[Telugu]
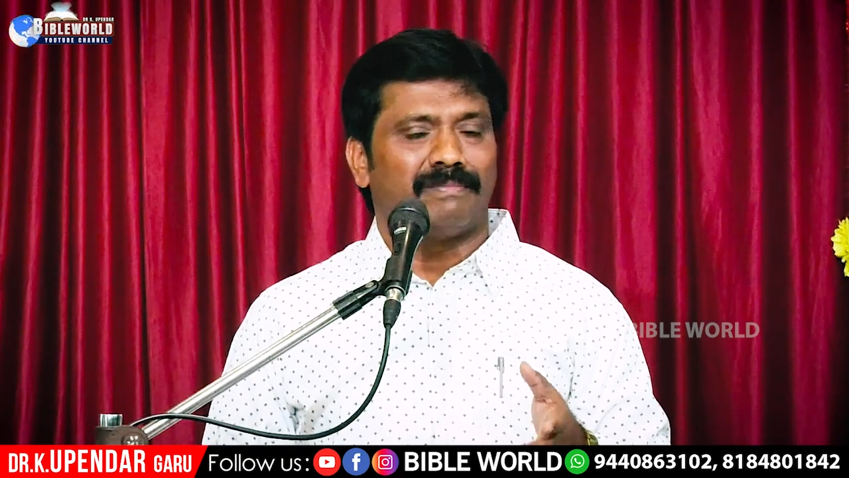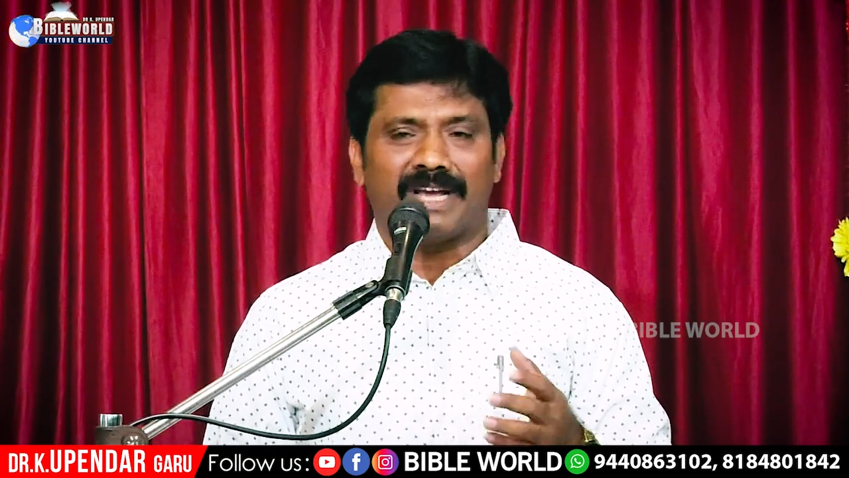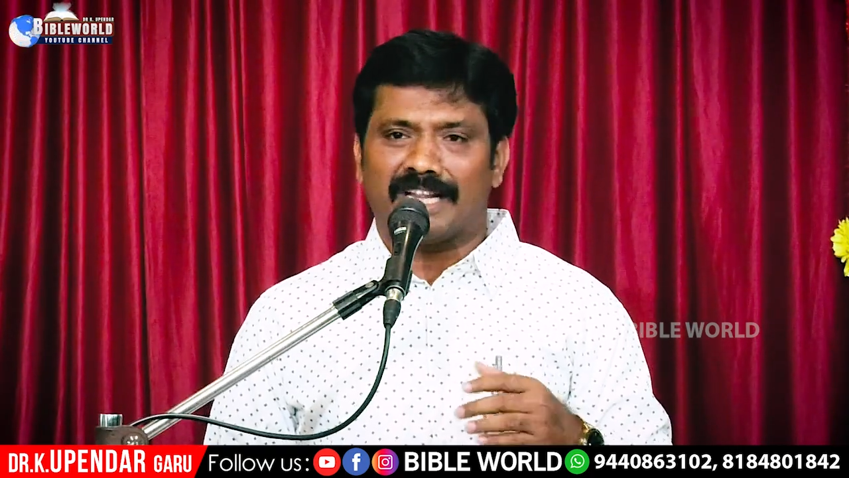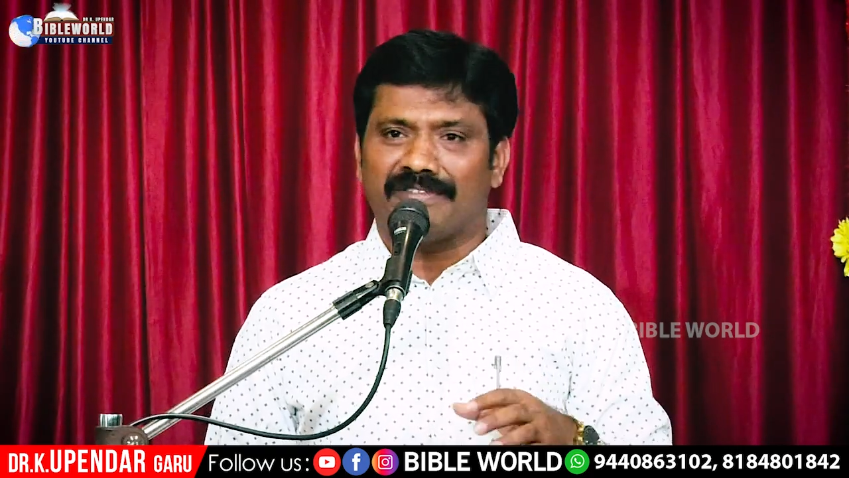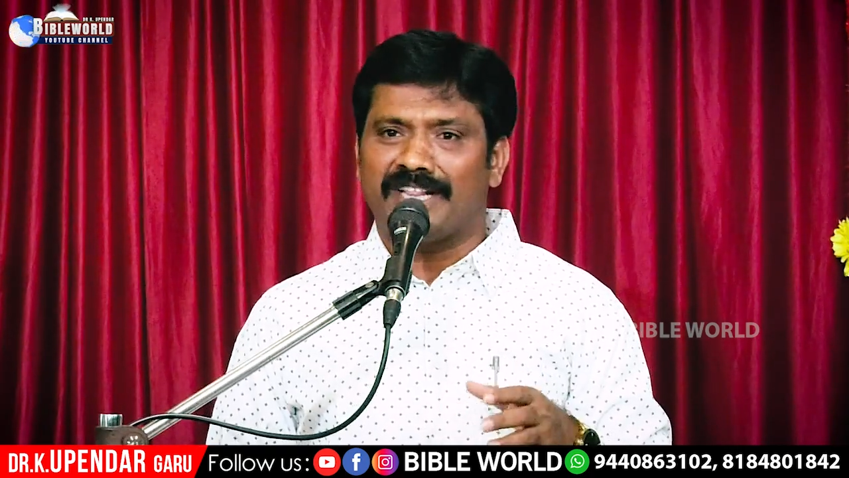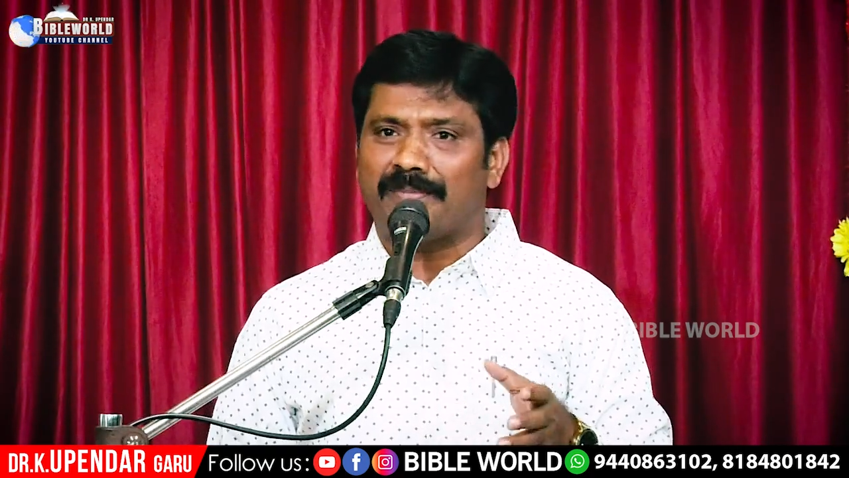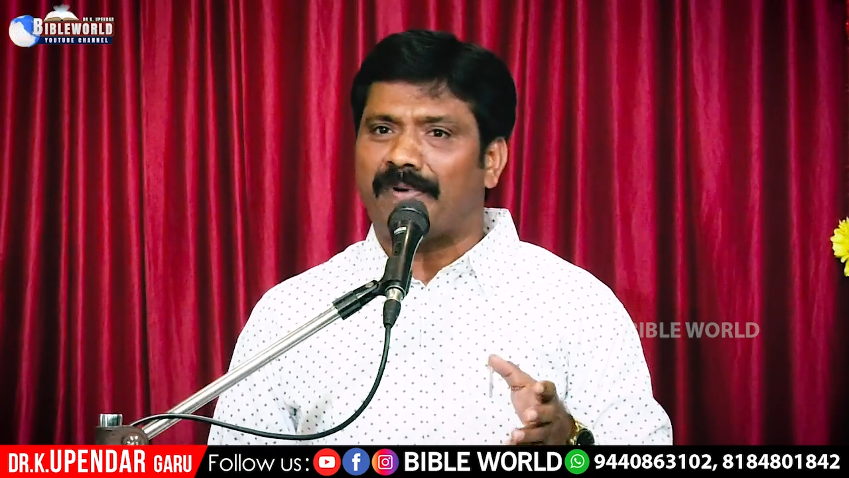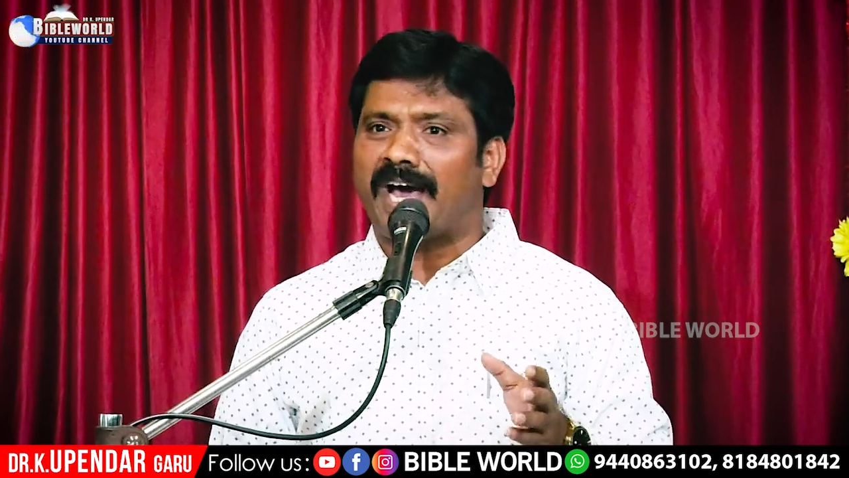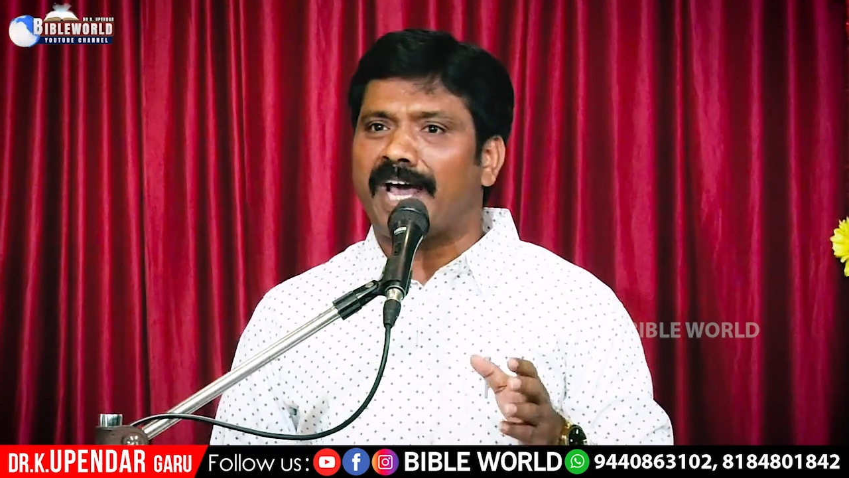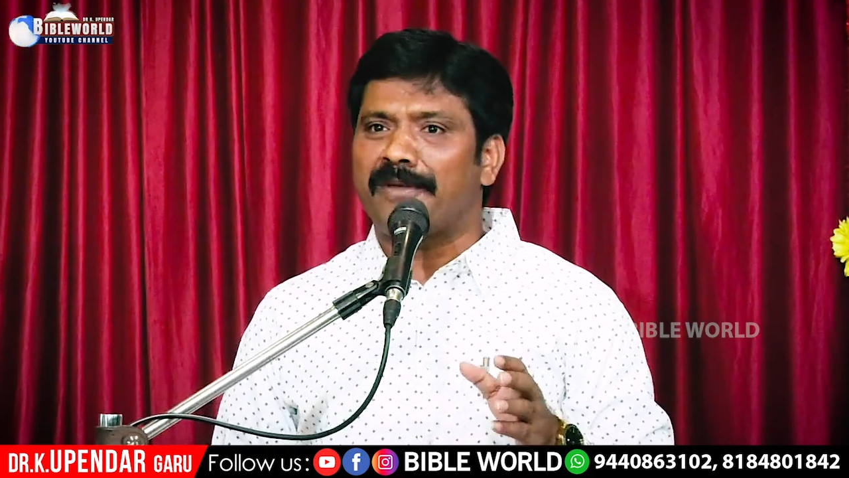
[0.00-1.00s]
మీకు అర్థమైందా
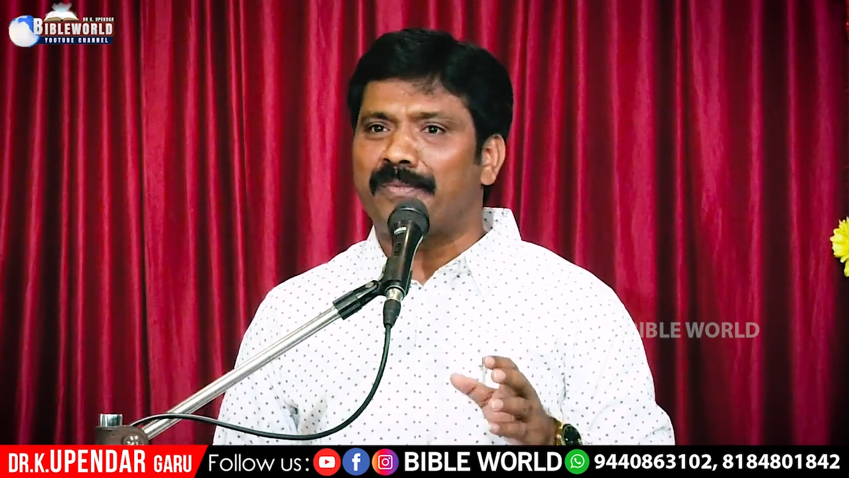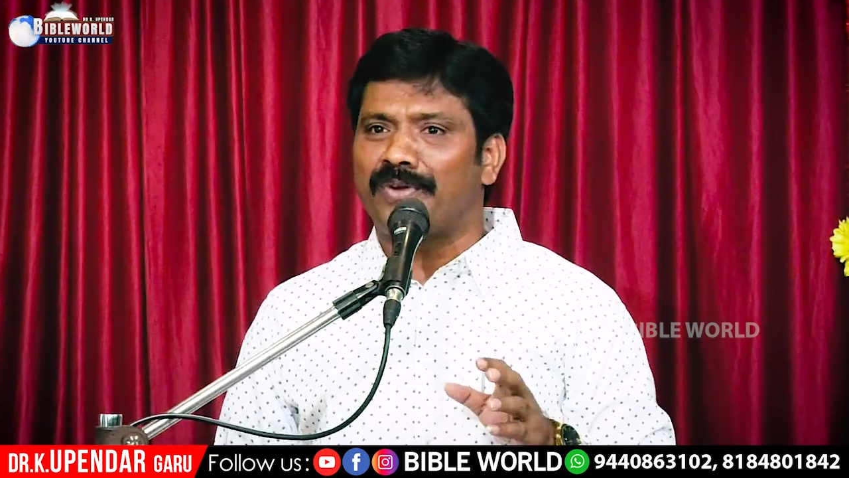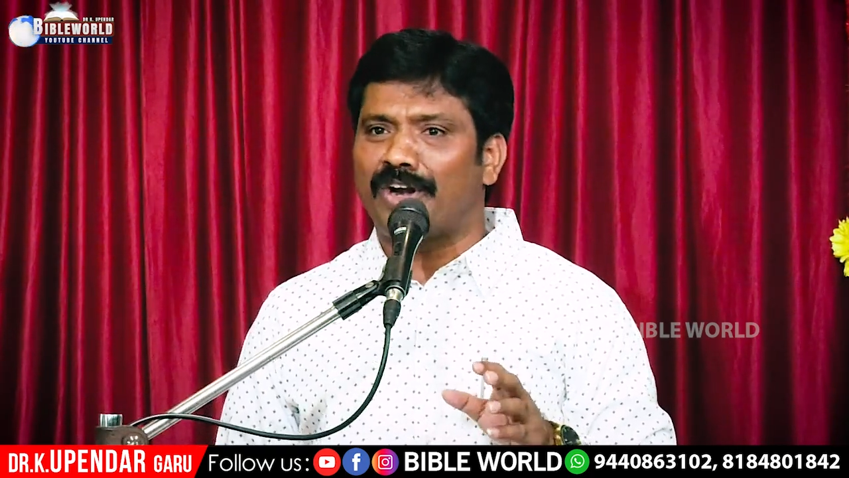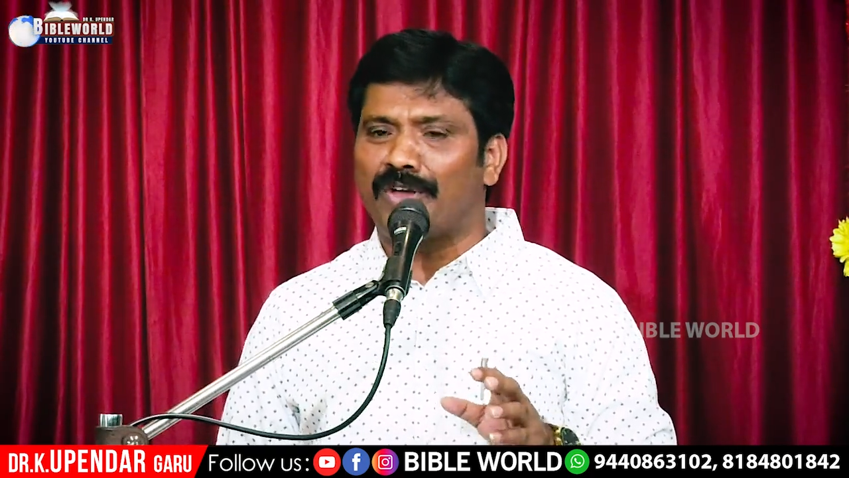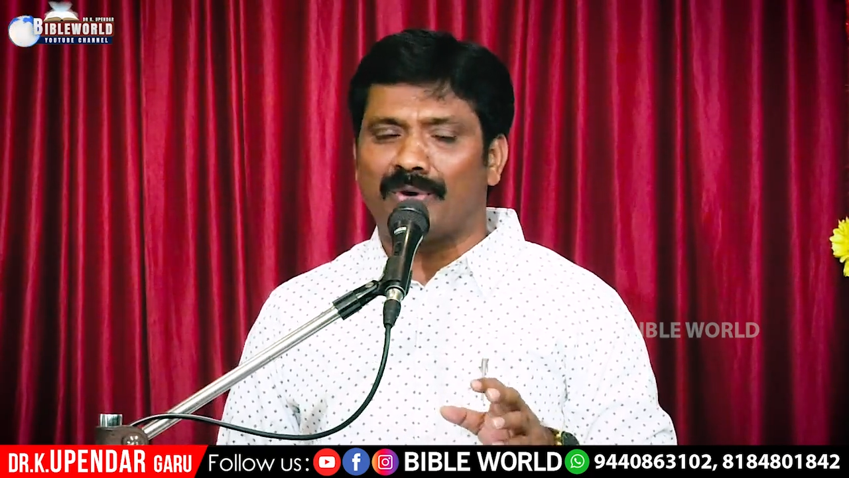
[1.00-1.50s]
పారిపోయాడు